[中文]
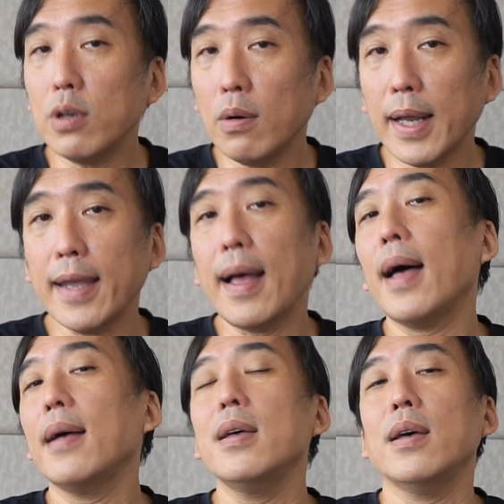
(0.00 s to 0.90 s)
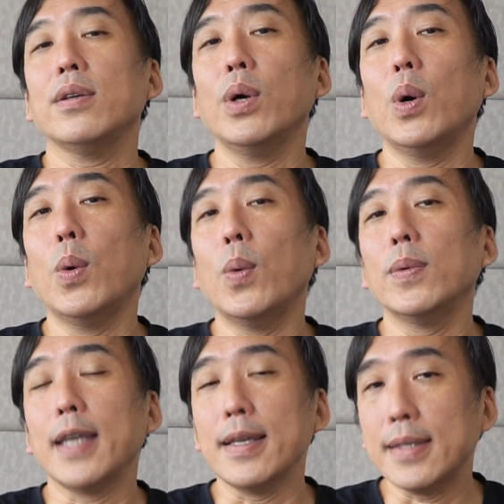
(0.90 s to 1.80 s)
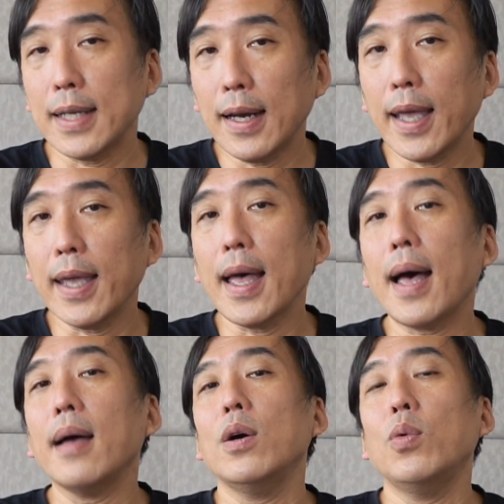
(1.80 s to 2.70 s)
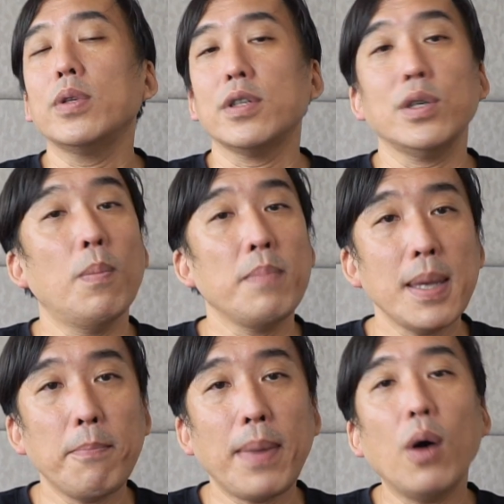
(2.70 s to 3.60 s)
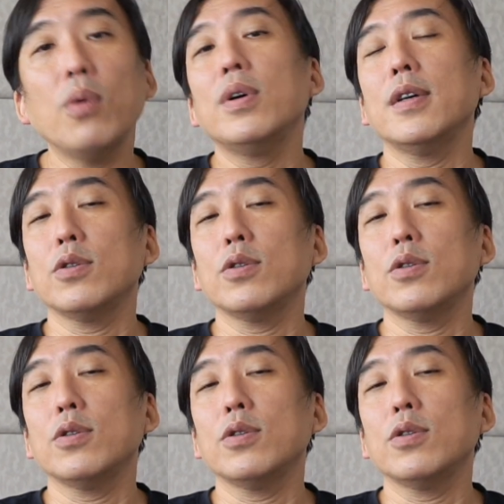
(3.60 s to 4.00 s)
肉类啊。有点心类啊，或者是有面包、